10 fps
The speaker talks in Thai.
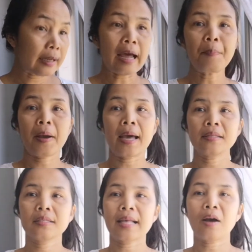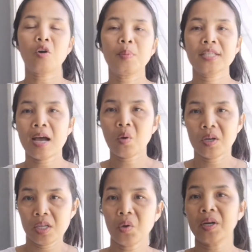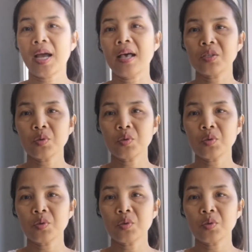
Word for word: ระดับการศึกษาของประชากรที่ค่อนข้าง